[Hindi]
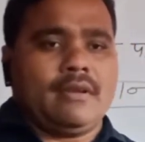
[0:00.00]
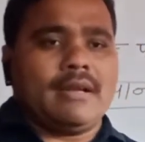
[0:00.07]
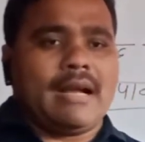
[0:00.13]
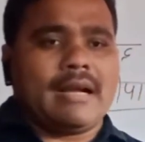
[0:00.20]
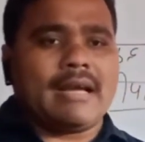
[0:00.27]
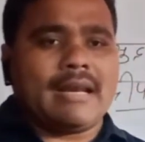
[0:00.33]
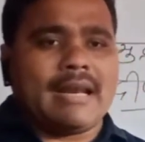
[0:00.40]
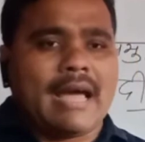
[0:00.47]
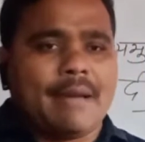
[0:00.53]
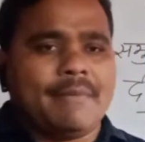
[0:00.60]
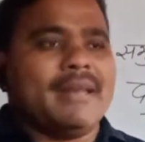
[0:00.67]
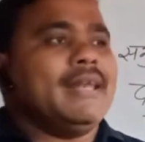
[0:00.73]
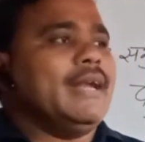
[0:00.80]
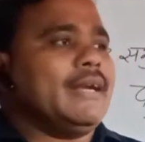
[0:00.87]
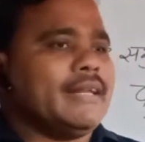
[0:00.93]
गग्गर
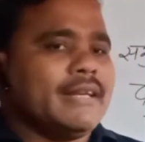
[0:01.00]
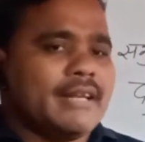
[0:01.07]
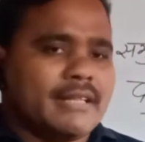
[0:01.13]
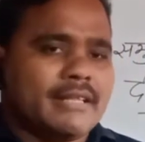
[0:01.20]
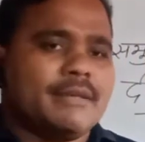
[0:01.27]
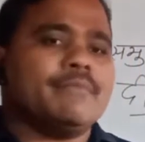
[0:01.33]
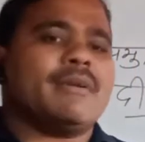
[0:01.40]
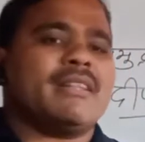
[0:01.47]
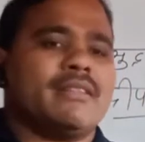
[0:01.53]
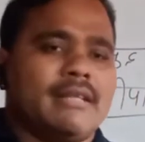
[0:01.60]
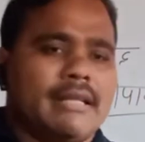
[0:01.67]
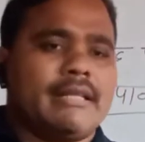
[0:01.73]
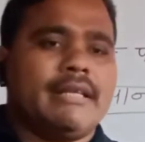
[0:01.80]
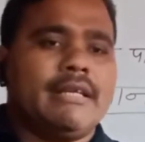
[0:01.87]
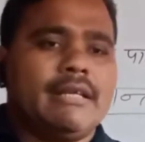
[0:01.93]
नाम है लेठी नदी मृत
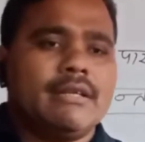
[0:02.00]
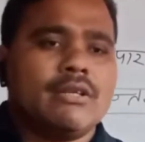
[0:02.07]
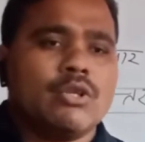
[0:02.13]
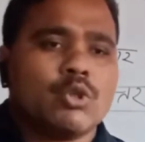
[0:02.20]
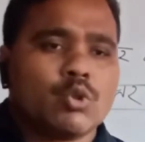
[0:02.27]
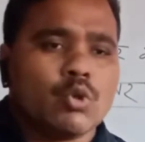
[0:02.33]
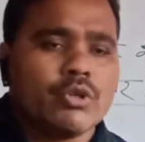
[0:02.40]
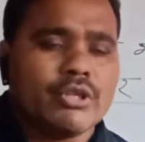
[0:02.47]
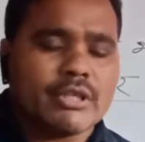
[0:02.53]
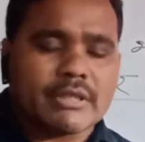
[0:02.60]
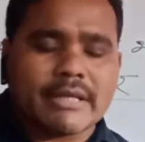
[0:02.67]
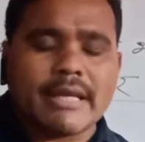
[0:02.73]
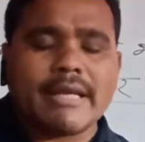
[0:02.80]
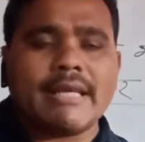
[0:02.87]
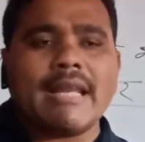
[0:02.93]
नदी तो
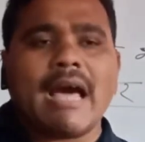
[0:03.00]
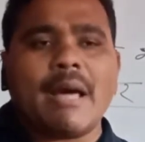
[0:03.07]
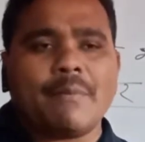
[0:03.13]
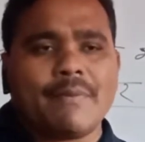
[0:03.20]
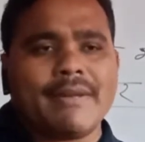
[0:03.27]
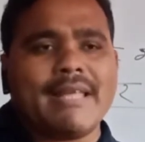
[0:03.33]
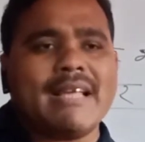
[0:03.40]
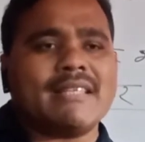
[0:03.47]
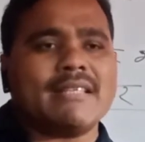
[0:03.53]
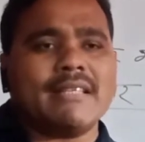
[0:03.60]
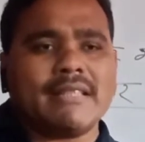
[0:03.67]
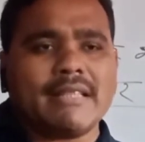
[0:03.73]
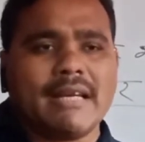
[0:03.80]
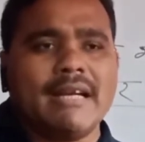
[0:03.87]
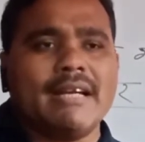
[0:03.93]
इसके किनार पर या
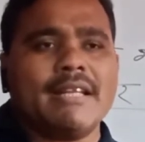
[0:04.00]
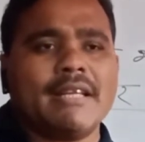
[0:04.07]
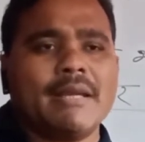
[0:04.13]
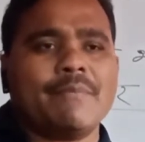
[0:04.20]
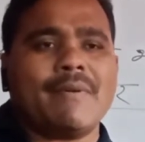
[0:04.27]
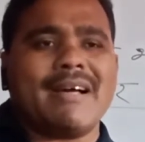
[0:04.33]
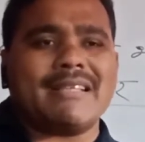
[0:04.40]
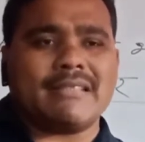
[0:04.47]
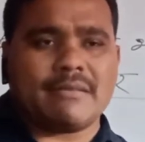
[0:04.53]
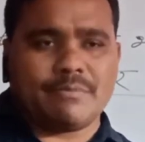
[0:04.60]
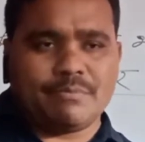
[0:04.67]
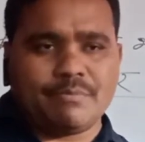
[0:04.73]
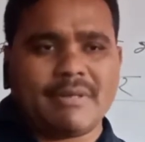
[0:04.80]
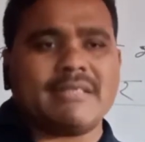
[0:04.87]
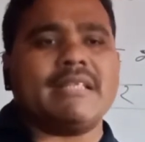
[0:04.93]
इसकी तलहटी के पास
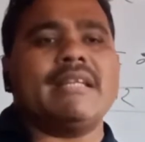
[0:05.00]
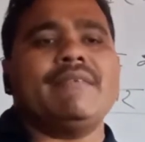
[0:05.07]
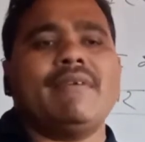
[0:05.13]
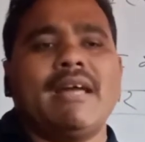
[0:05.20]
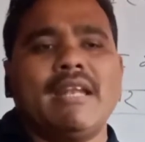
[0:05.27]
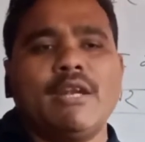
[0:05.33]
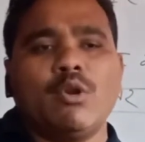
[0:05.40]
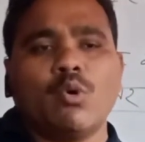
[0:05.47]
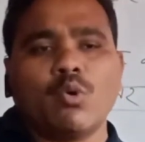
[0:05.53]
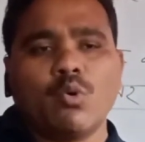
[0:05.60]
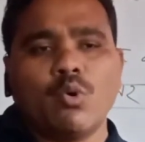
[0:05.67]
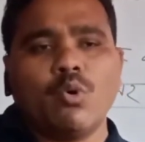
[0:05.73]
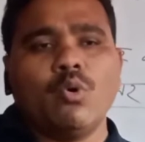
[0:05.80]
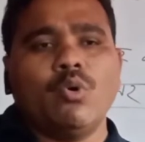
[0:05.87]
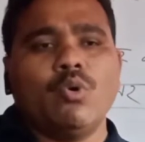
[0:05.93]
बसने वाले
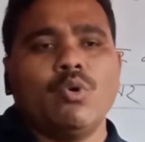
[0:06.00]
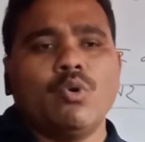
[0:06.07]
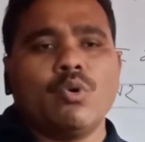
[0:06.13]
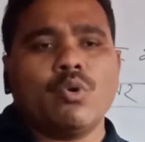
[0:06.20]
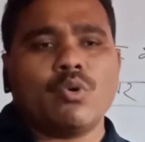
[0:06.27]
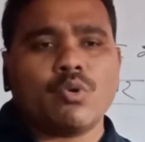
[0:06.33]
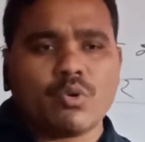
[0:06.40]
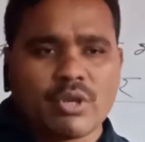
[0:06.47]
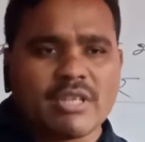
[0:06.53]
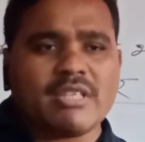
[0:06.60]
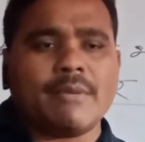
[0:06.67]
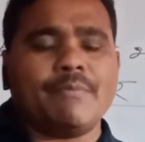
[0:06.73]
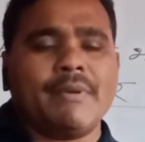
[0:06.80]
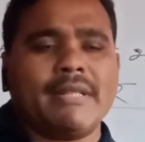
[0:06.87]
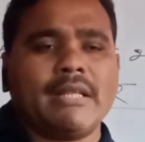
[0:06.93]
लोगों की
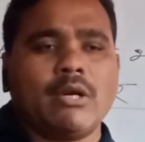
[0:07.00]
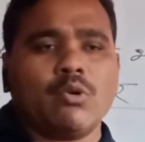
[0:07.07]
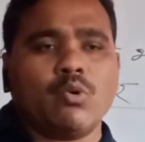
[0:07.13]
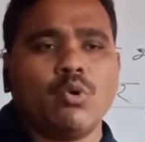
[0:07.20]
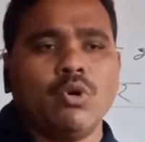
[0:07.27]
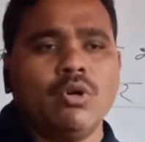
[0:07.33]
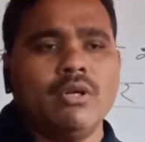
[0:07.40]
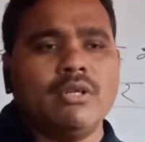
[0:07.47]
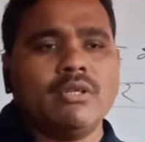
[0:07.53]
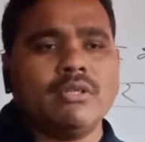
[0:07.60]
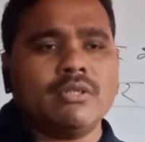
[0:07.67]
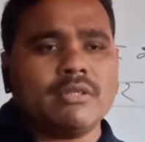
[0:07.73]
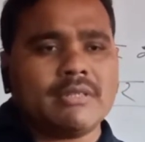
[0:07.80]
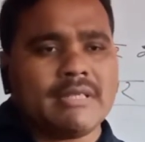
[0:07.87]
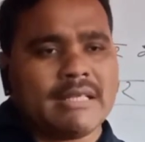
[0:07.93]
सभ्यता को
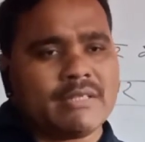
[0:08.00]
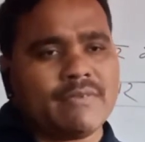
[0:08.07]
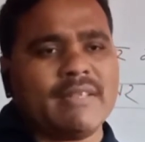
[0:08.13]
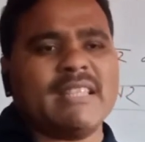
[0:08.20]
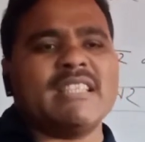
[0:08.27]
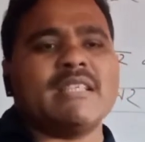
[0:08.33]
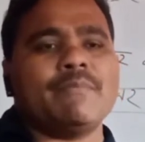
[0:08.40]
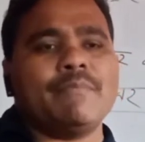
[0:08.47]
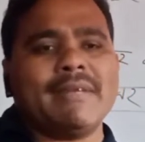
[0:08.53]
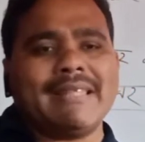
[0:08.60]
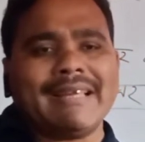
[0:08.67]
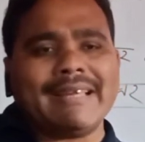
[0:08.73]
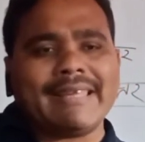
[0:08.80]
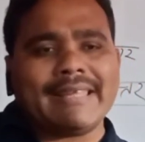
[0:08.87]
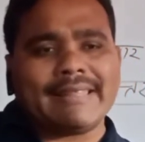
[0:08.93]
सरस्वती
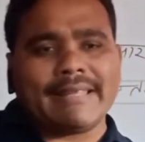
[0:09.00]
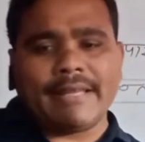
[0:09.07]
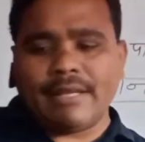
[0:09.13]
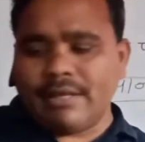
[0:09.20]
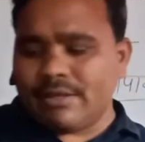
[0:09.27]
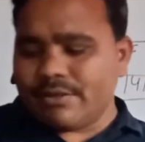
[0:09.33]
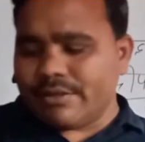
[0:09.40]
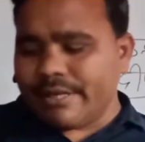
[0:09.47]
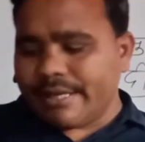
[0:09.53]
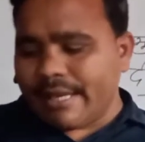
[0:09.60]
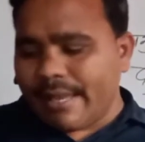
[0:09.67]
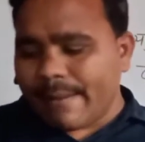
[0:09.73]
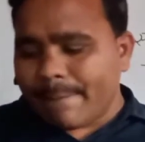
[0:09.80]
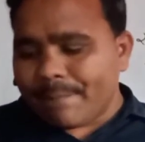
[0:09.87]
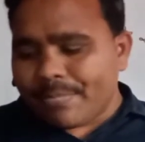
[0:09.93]
सभ्यता कहते हैं ठीक
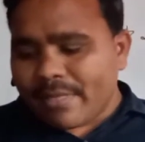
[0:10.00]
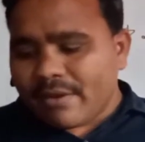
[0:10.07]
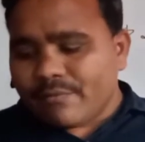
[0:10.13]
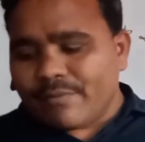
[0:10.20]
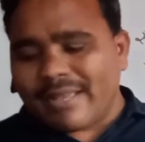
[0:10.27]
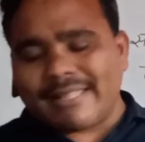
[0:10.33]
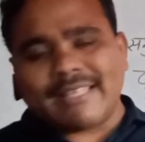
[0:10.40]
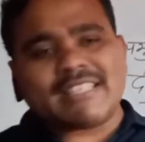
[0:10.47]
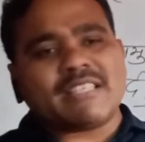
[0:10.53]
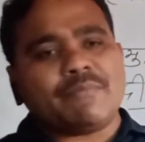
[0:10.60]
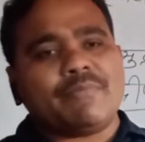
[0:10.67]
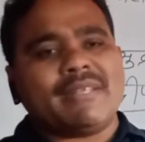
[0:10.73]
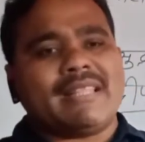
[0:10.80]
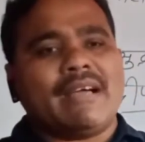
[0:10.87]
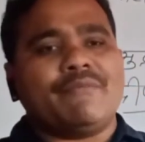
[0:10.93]
है वैदिक
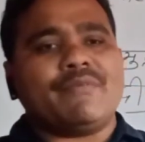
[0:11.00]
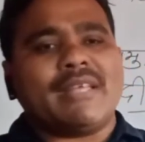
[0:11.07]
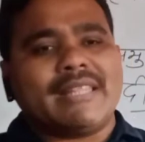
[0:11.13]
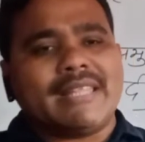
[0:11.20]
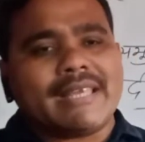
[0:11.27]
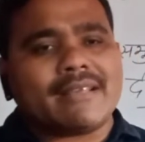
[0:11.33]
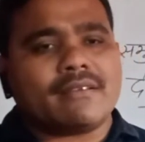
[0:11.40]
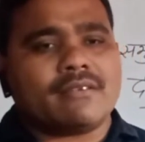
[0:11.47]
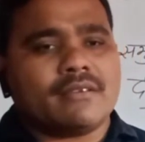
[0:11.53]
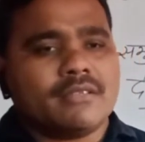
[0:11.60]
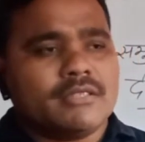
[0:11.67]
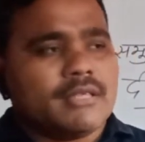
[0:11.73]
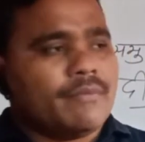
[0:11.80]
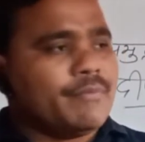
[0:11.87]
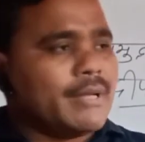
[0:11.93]
सभ्यता वैदिक
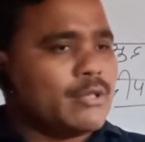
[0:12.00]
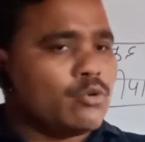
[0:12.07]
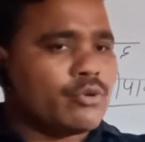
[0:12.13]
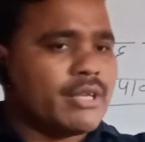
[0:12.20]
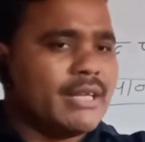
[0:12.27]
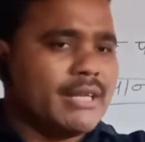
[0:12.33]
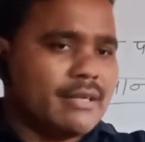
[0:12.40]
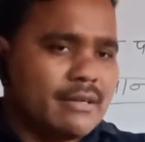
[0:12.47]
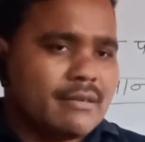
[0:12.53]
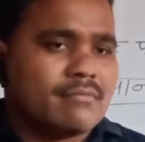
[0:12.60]
जब वेदों की